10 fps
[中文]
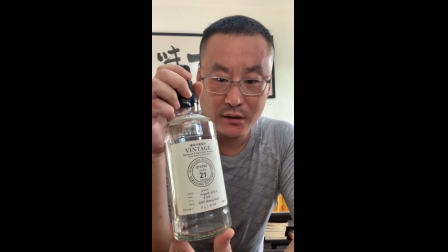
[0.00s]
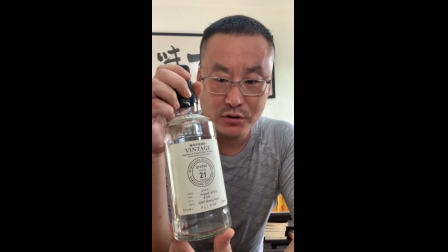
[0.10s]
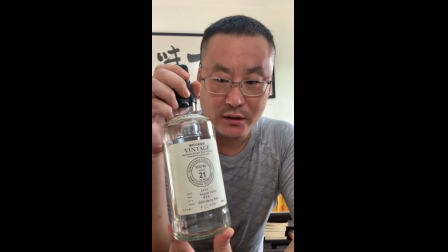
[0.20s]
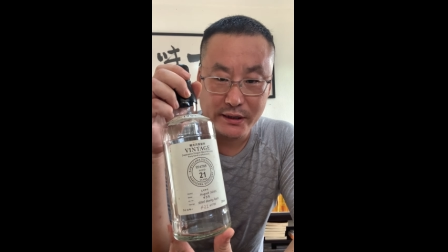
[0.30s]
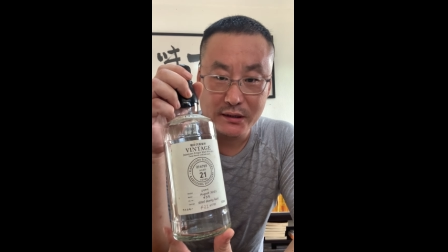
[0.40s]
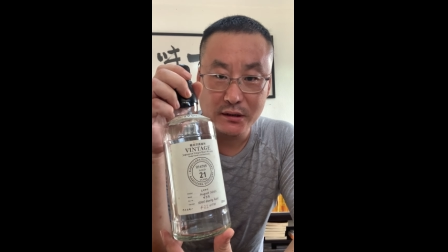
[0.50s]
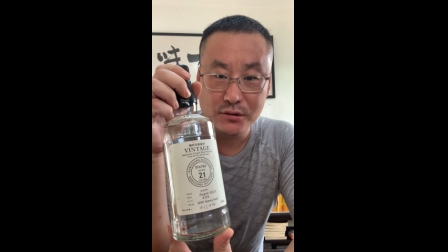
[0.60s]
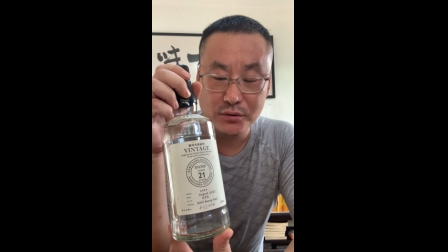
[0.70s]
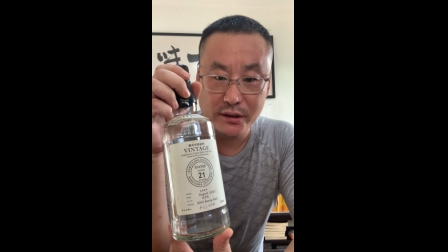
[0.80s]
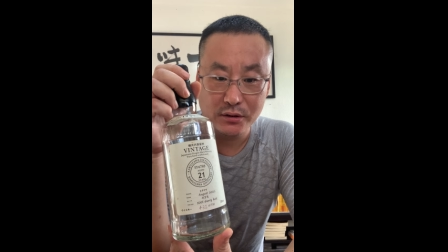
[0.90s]
装在这个
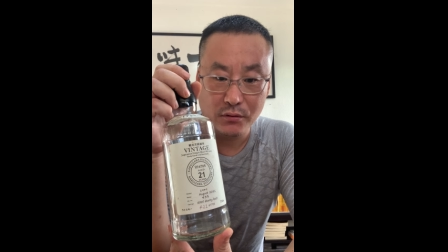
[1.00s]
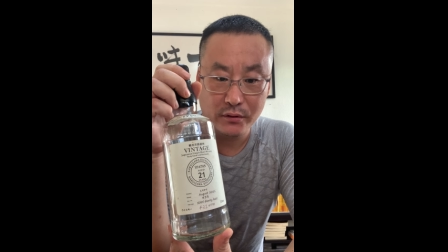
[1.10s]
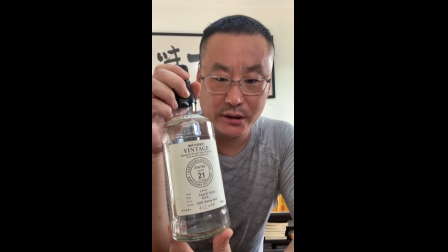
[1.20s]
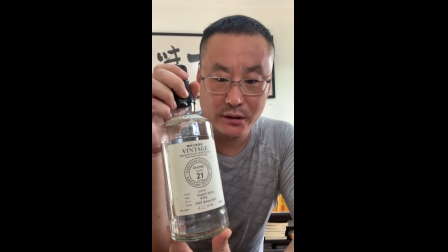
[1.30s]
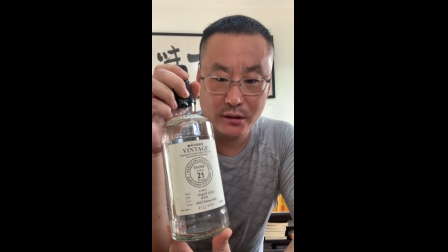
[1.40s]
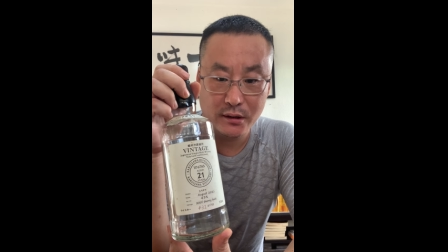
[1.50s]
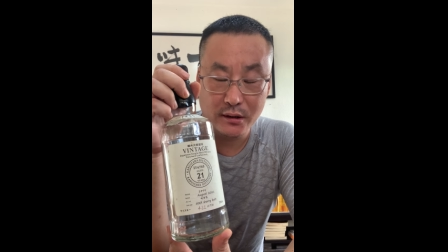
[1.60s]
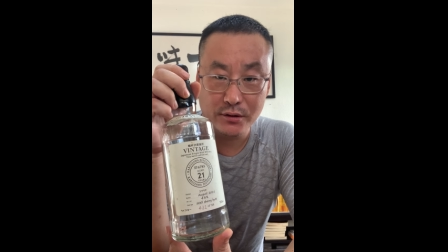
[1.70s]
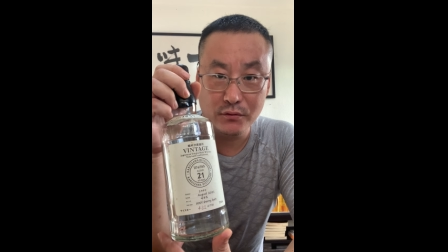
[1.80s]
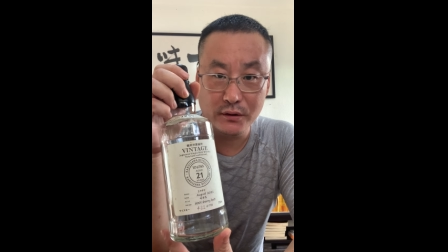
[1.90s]
雪莉桶里啊，
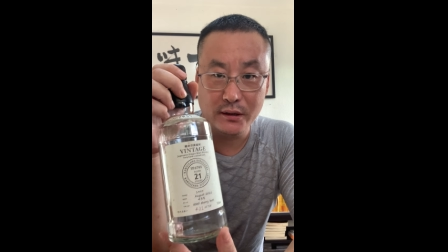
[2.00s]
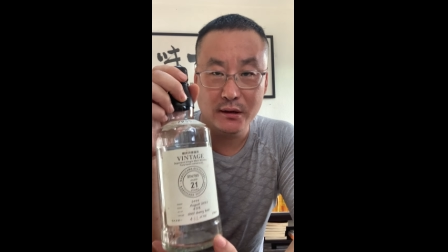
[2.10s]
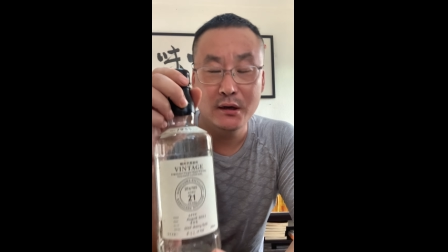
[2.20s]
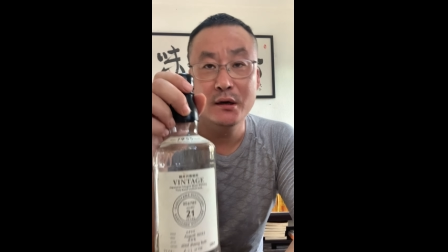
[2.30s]
用的，